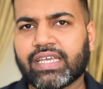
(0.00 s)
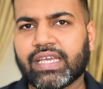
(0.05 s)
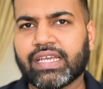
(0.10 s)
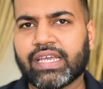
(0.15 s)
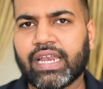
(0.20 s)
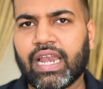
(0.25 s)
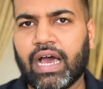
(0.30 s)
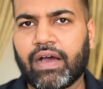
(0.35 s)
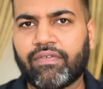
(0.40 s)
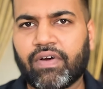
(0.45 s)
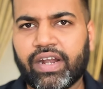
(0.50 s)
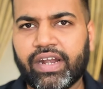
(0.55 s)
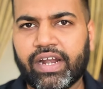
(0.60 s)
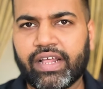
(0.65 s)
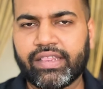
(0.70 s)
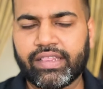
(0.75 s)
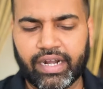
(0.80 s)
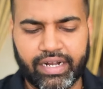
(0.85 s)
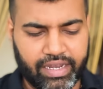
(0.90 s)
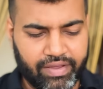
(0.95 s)
के खिलाफ
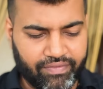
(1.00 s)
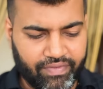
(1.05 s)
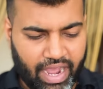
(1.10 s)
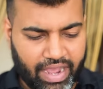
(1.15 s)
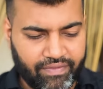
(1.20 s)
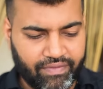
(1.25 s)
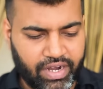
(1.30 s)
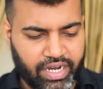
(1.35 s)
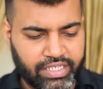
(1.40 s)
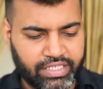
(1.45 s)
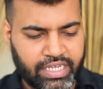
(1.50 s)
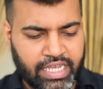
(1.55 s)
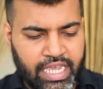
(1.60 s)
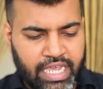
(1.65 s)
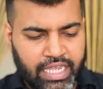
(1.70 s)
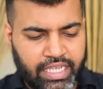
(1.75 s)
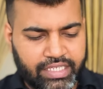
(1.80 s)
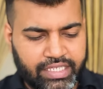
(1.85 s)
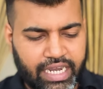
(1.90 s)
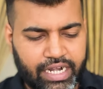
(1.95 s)
135 रन
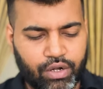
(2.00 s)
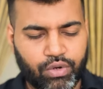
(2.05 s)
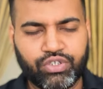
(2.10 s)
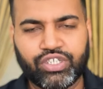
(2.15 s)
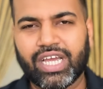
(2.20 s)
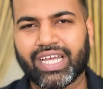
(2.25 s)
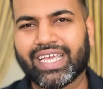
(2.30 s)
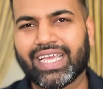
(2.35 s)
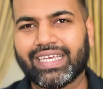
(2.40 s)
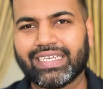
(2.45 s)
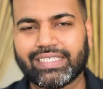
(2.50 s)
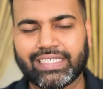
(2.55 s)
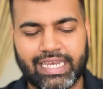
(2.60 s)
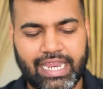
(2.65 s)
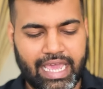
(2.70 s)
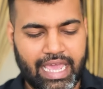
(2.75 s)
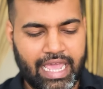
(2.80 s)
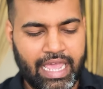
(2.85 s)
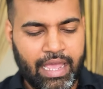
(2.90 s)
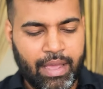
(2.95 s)
सेंट लूशिया किंग्स
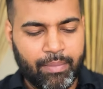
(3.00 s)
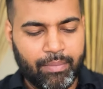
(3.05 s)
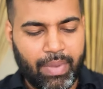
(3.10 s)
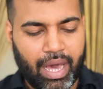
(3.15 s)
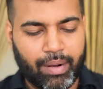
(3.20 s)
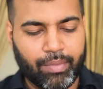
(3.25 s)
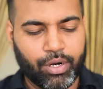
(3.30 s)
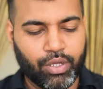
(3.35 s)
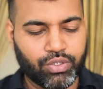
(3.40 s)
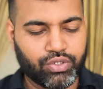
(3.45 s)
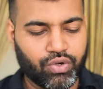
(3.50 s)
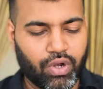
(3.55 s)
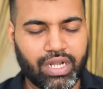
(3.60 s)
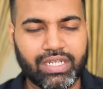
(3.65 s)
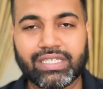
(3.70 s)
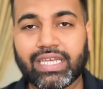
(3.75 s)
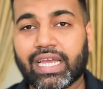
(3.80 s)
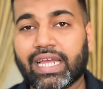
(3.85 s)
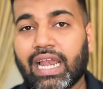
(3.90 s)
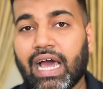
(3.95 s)
ने बार्बाडोस
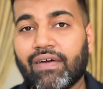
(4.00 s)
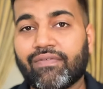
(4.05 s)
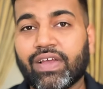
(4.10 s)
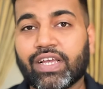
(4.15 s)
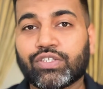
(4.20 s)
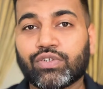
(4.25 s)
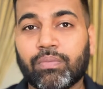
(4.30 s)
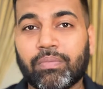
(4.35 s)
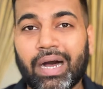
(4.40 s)
रॉयल्स के खिलाफ एक